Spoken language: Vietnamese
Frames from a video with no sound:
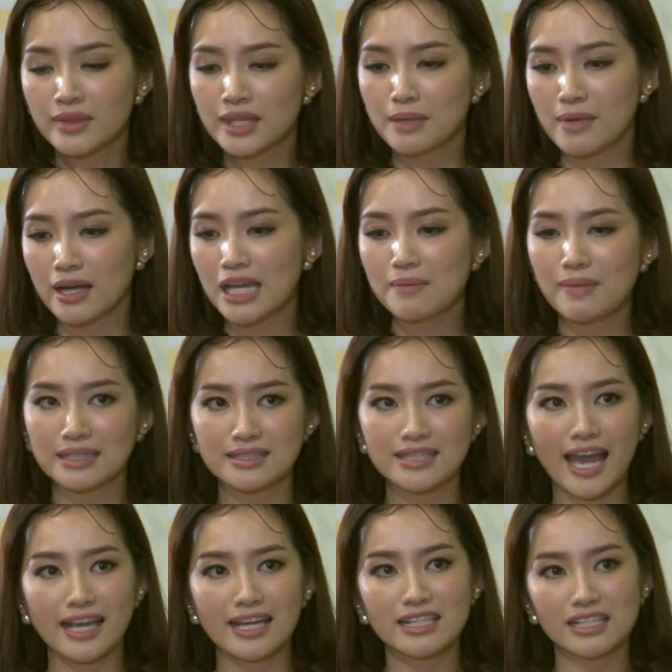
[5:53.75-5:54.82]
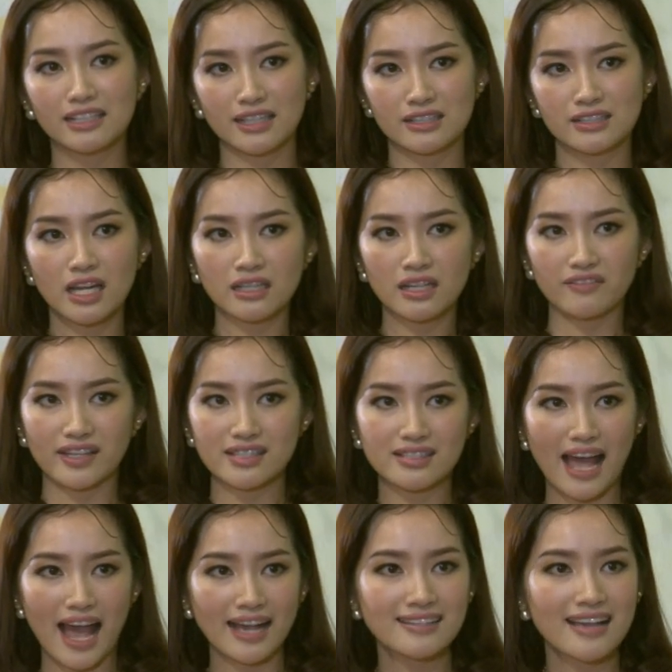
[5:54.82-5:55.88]
nhưng mà khi bạn chạy thì cái chân nó phải
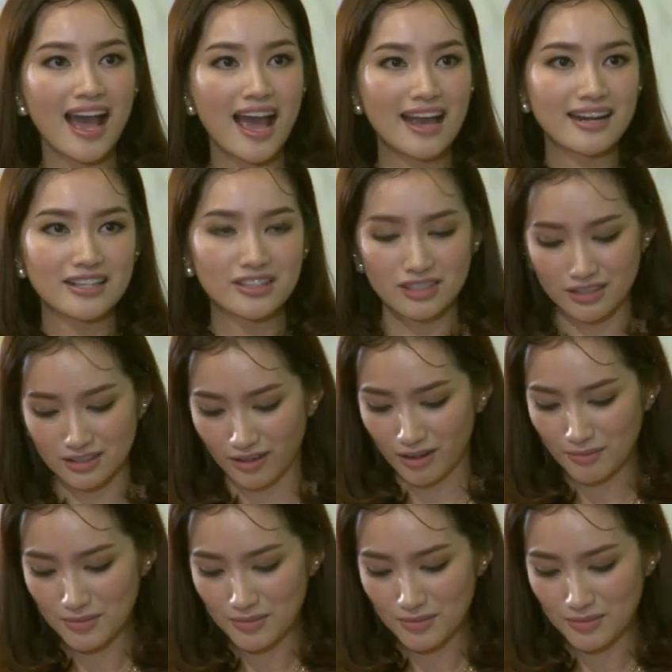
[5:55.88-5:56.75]
sải dài ra chứ đừng có